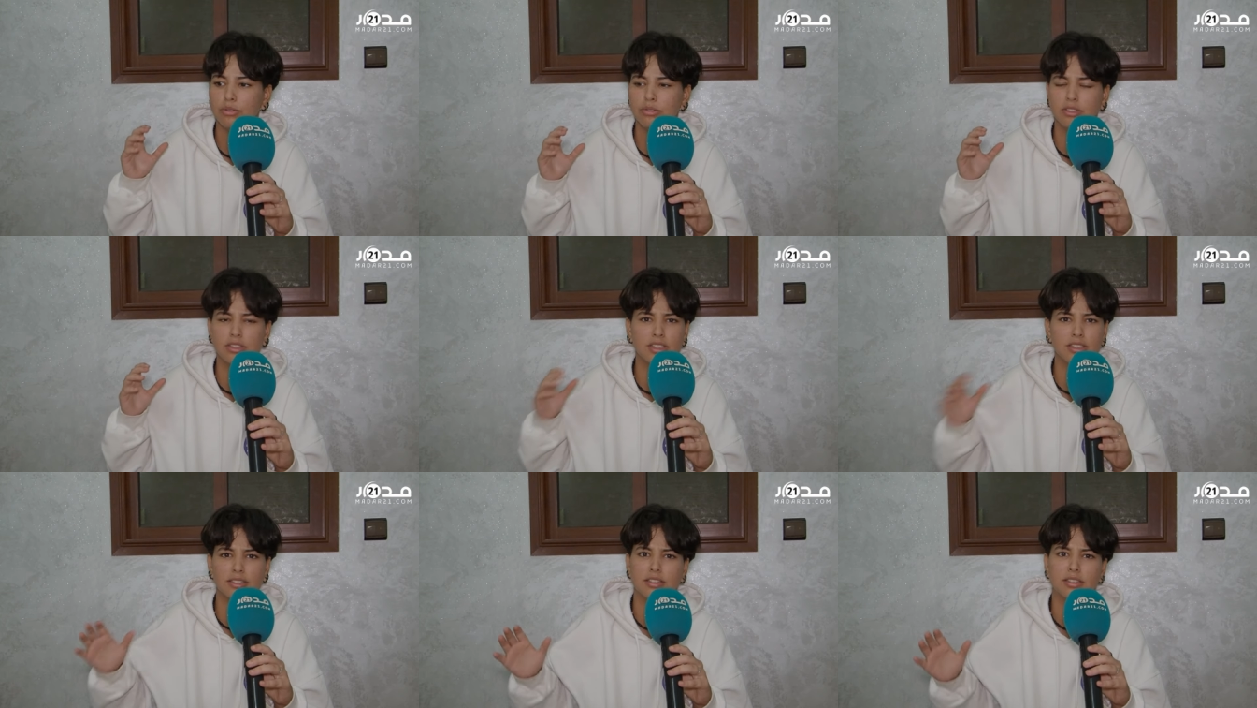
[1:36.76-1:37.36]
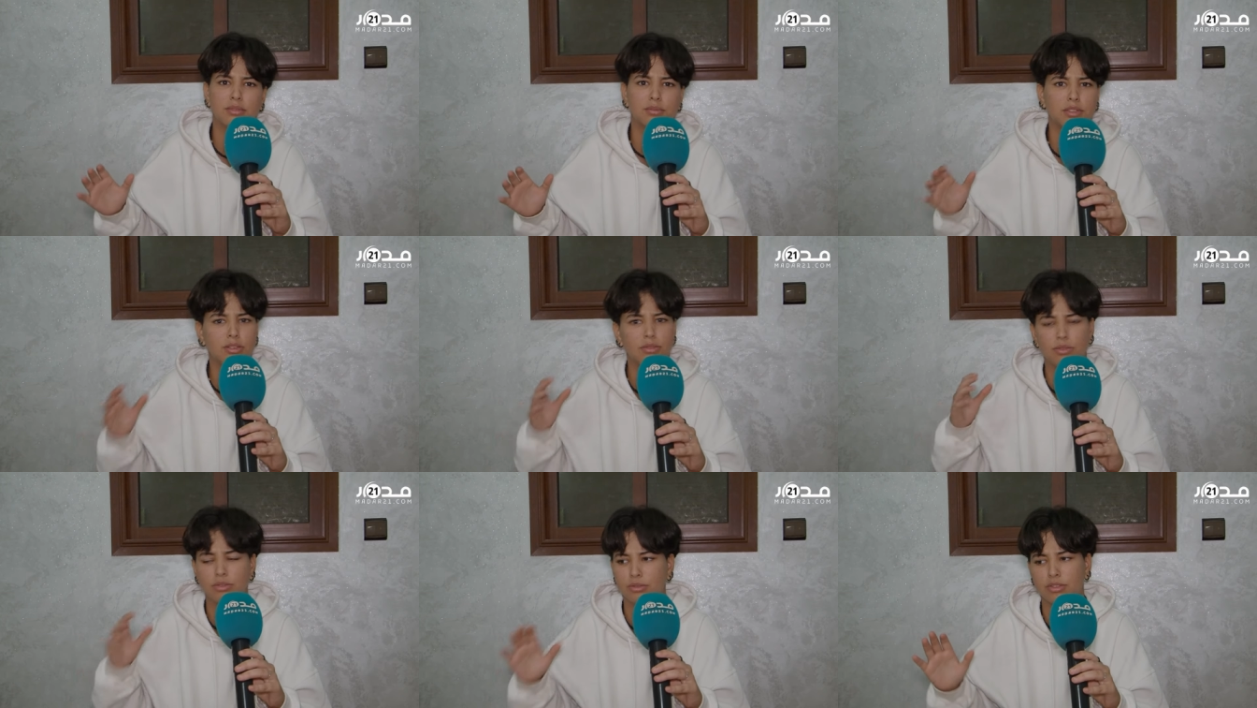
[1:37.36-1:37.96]
والناس
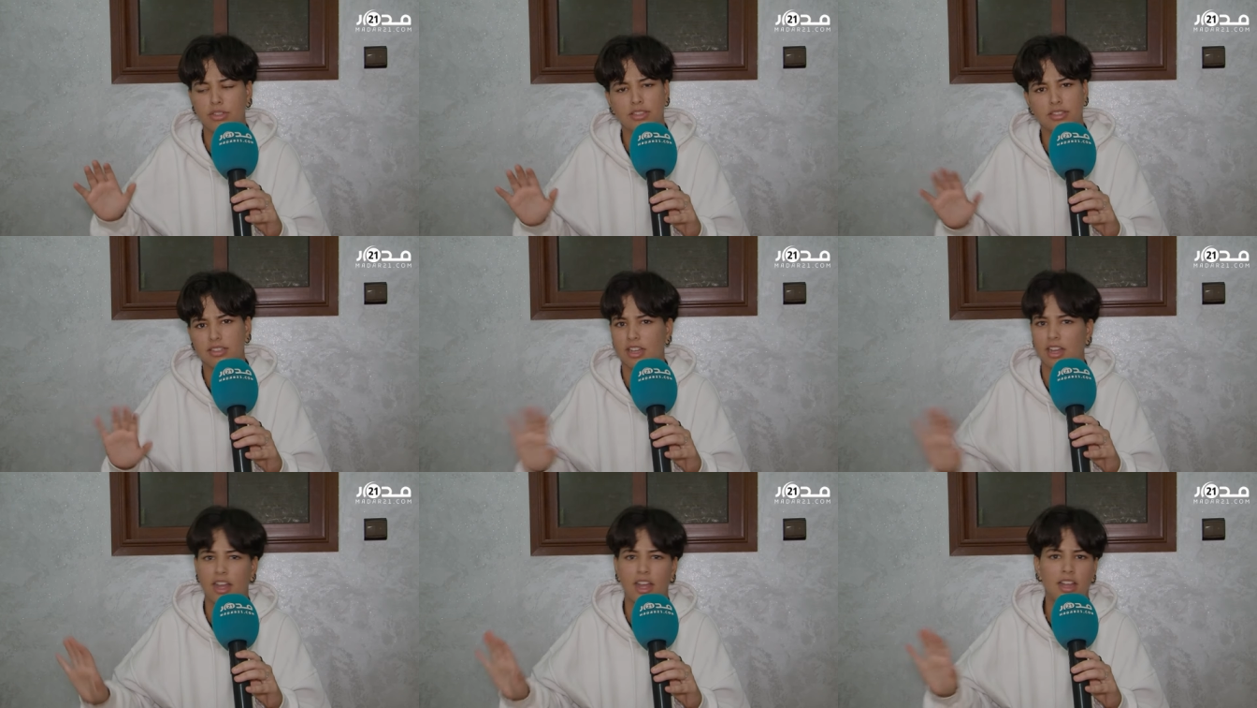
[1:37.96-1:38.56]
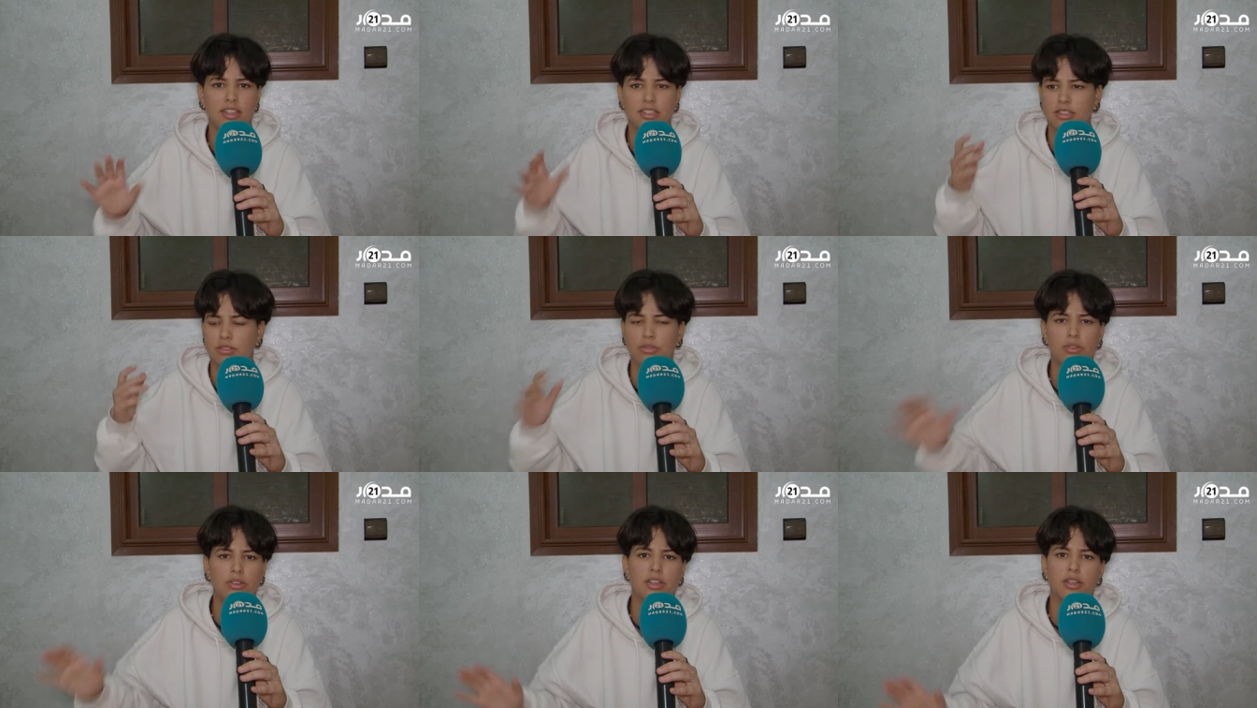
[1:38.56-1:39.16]
يقولوا ديك الساعه عادي
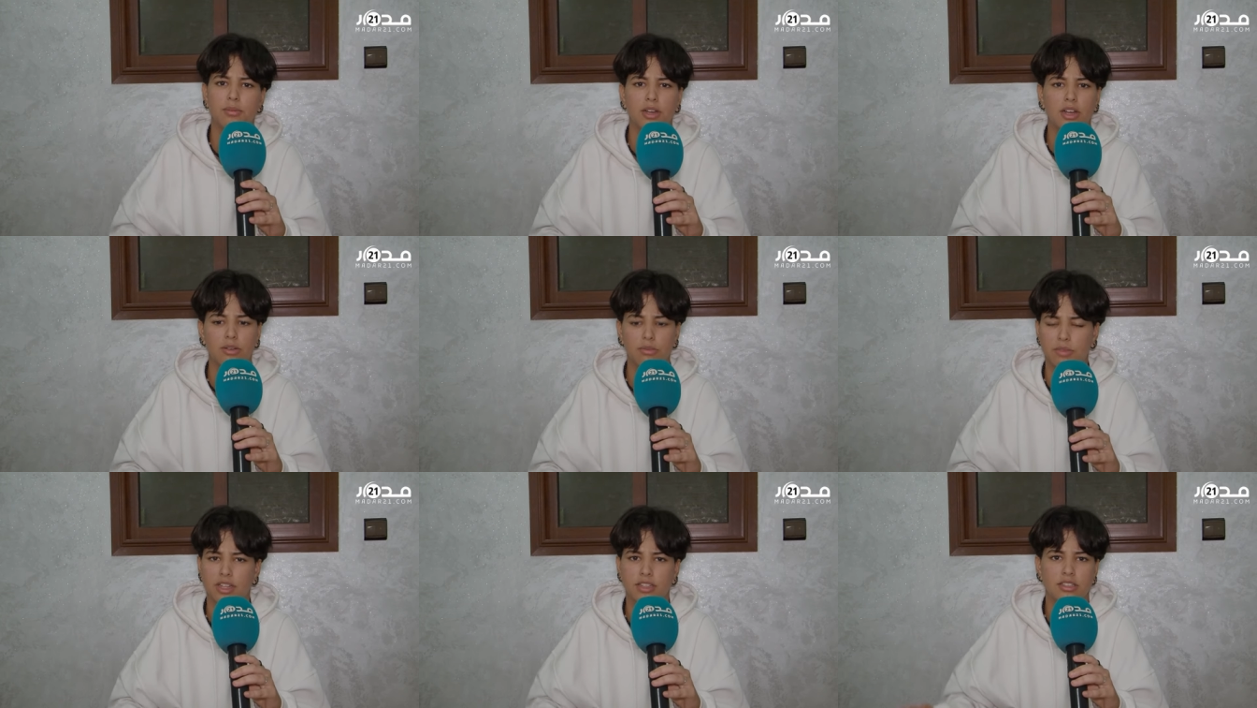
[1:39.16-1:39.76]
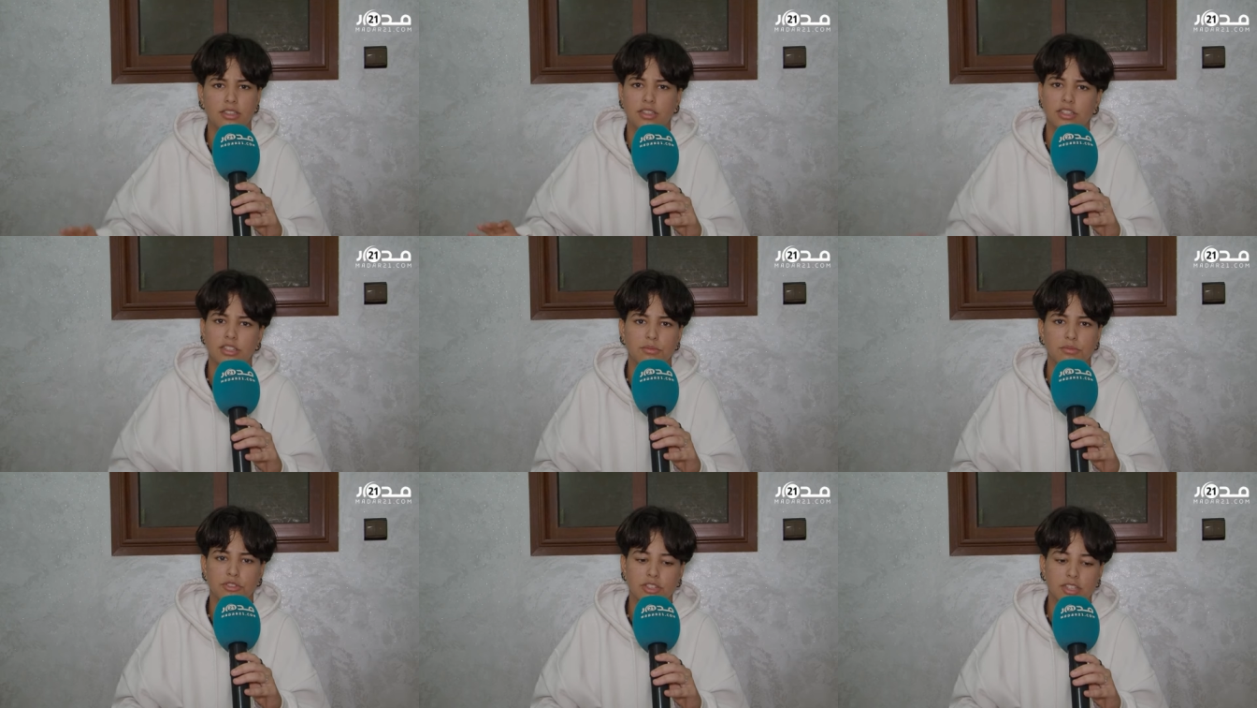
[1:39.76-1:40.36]
يقولوا اللي بغاو ما عندي حتى
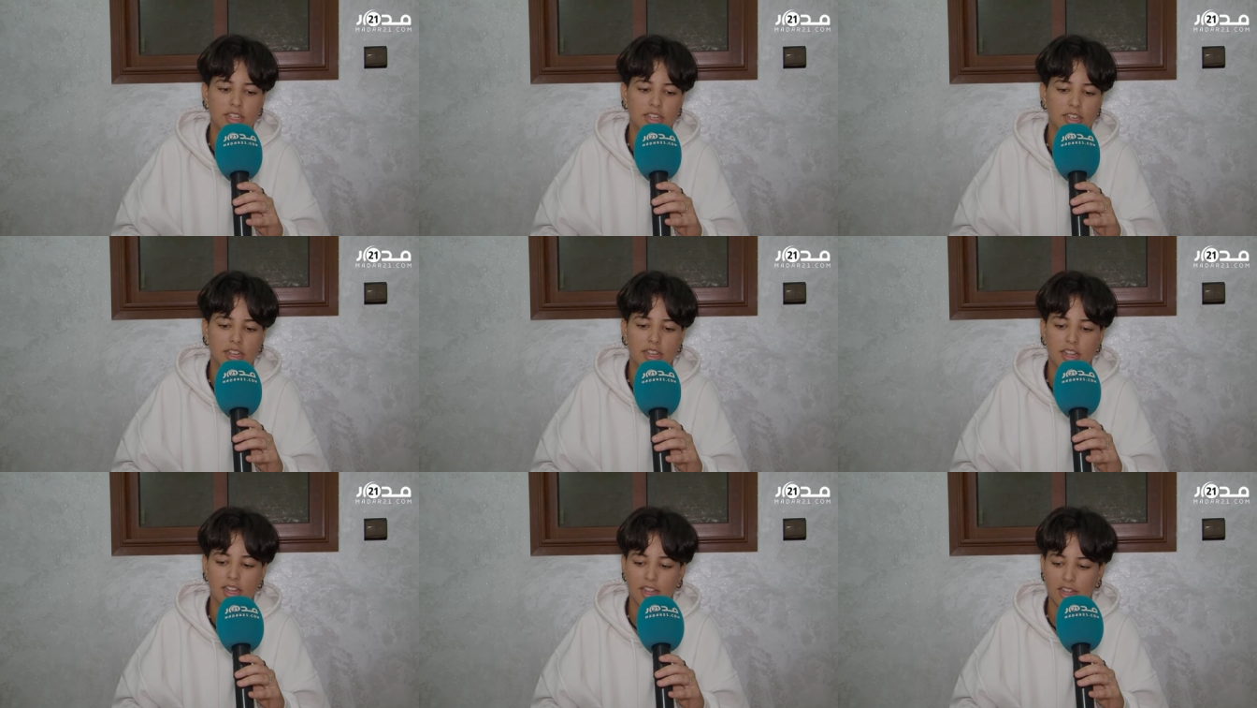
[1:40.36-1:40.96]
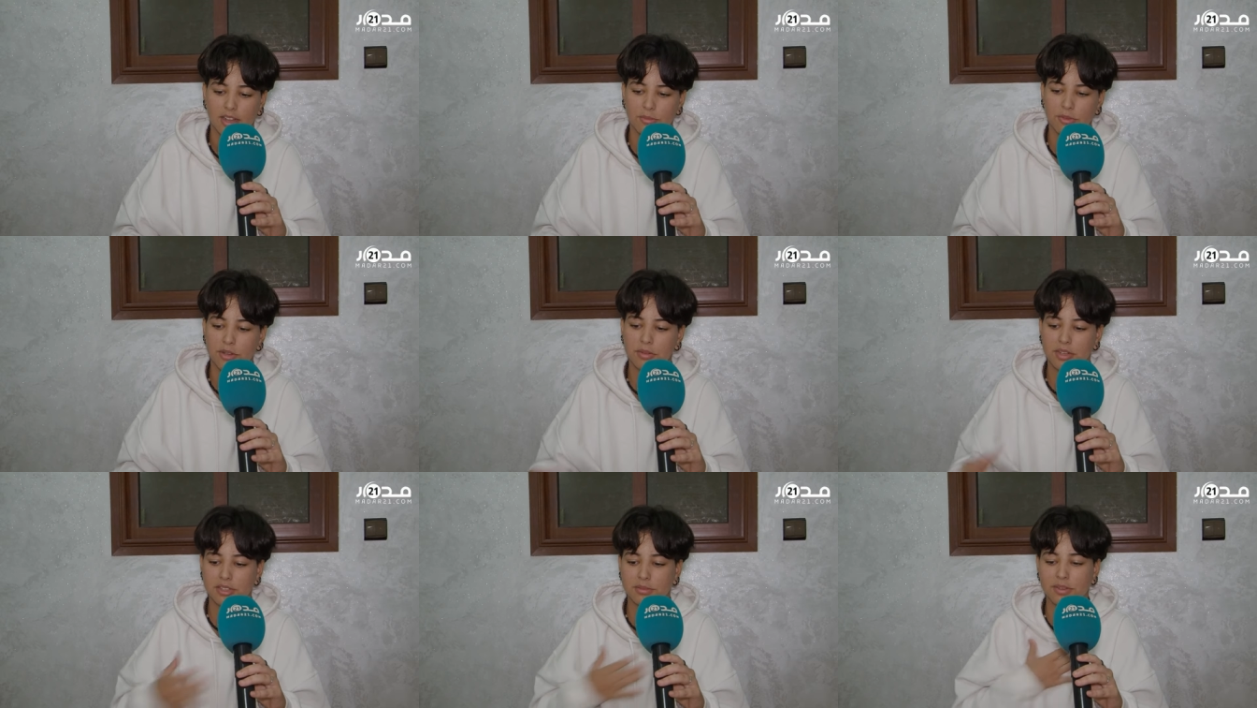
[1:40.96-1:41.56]
شي مشكل
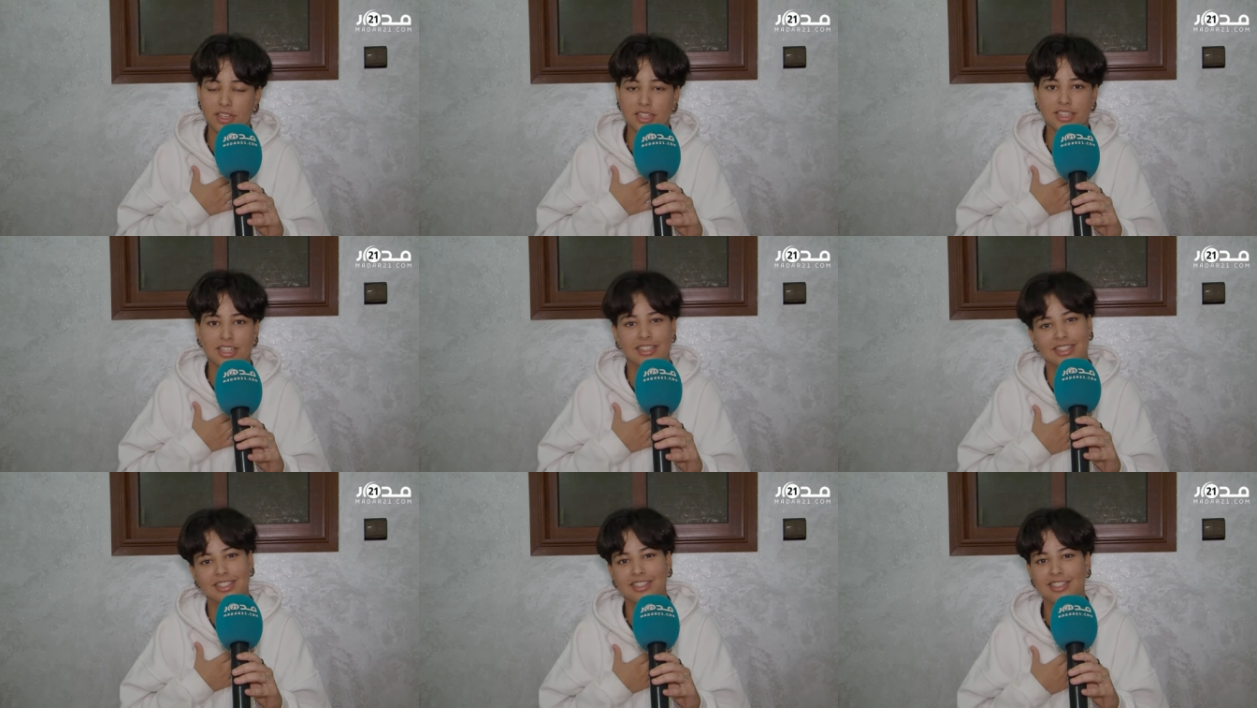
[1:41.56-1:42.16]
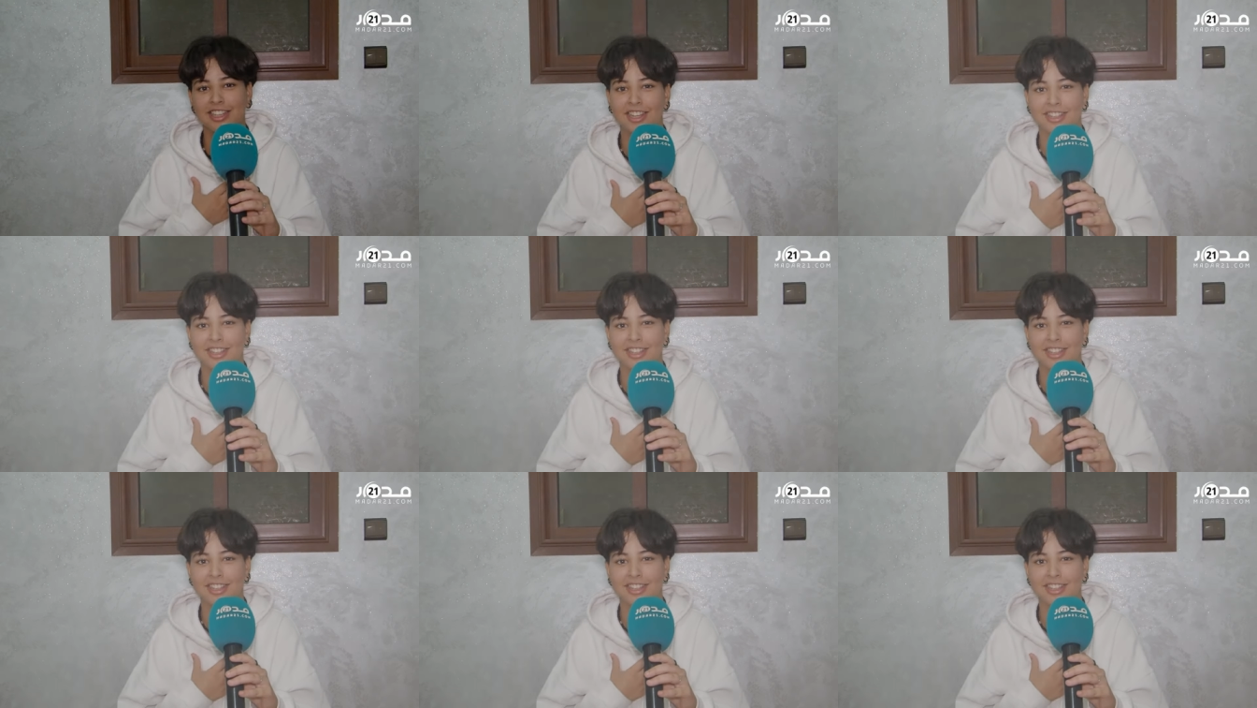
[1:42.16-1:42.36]
المهم كتبقى شخصيتي